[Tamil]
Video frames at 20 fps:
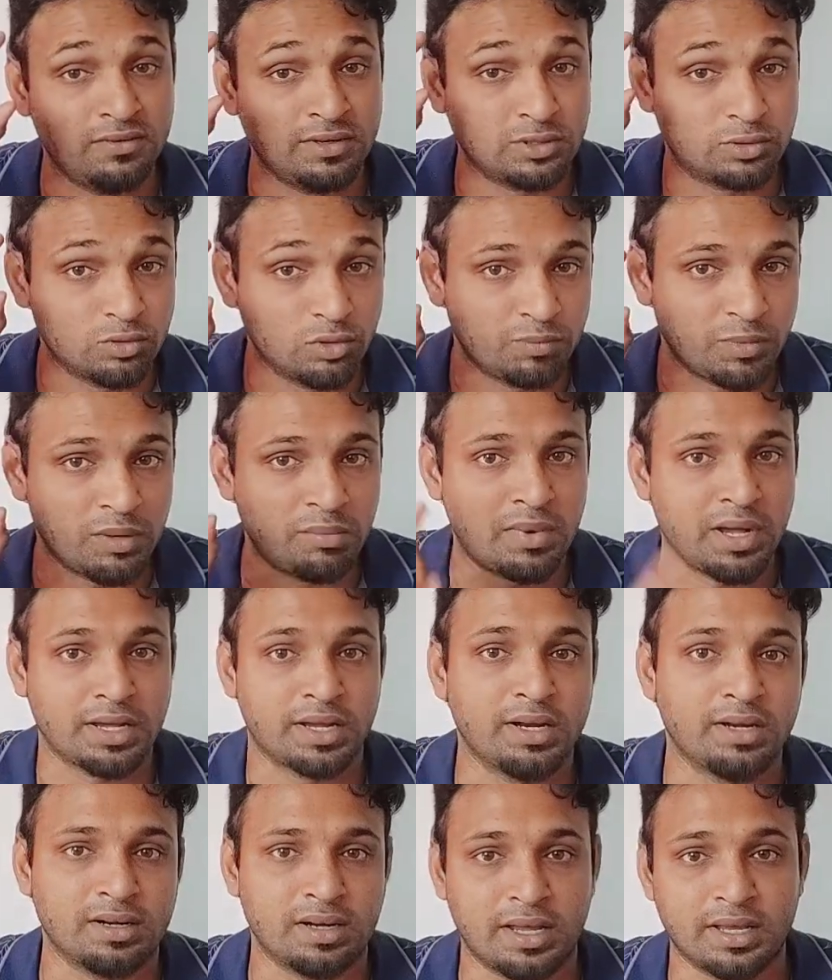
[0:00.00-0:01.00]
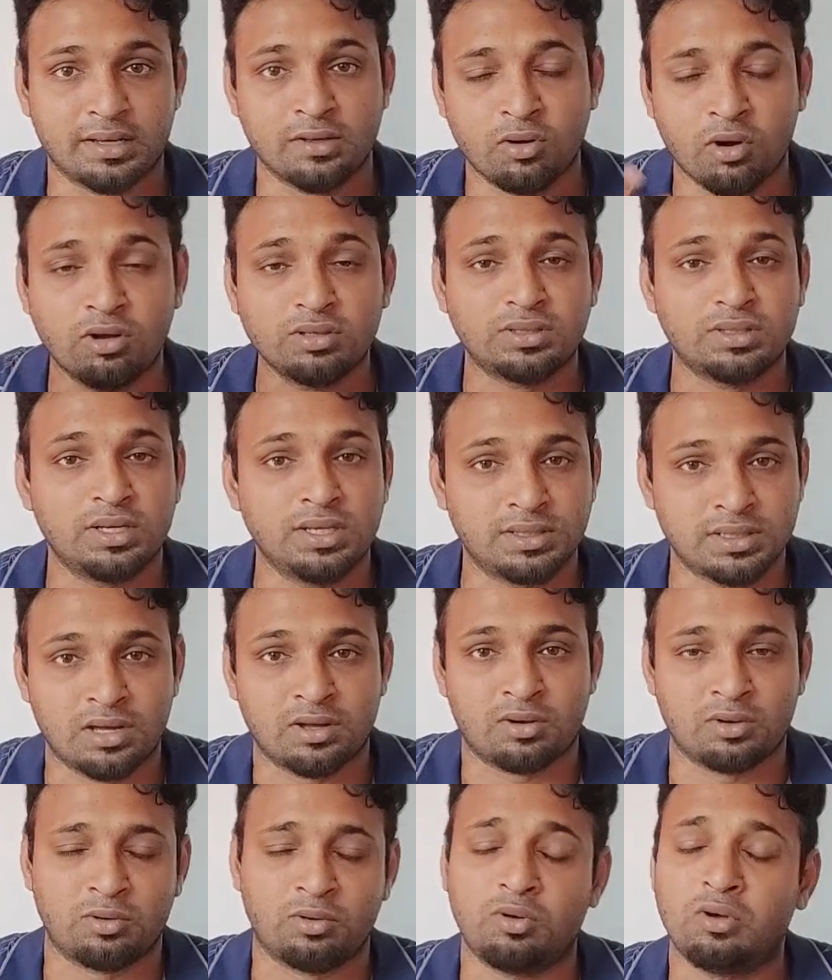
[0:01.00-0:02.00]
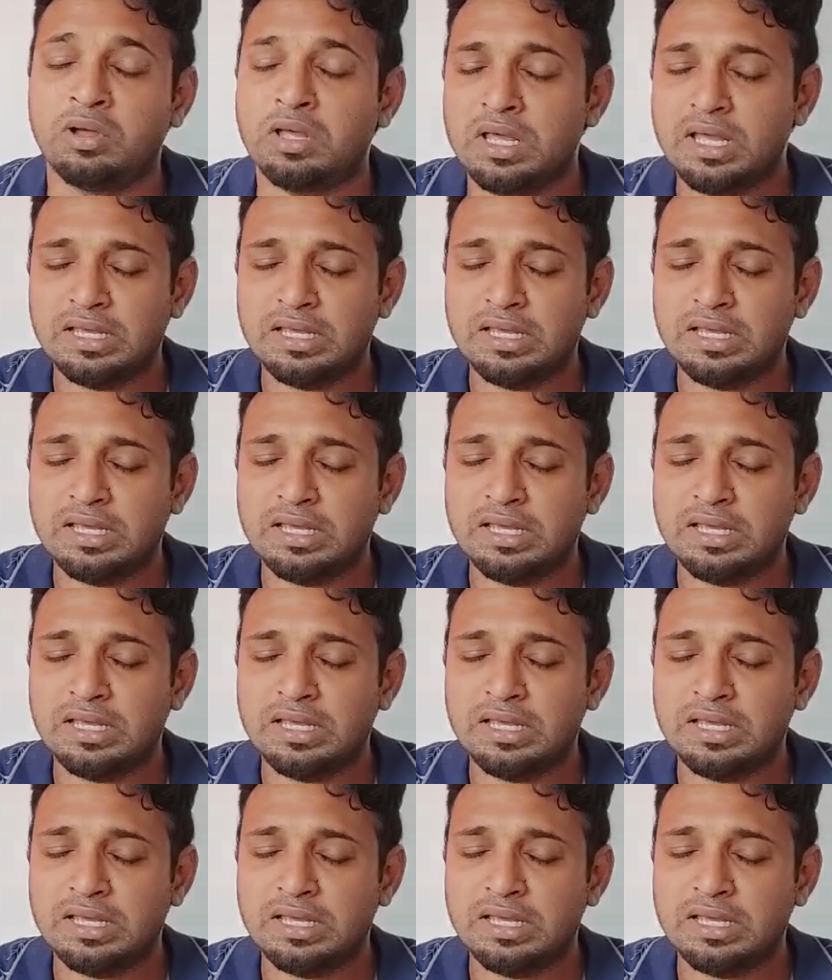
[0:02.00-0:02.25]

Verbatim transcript: ஈவன் சூப்பர் மார்க்கெட் லைக் க்ரோசரிஸாக இருக்கட்டும்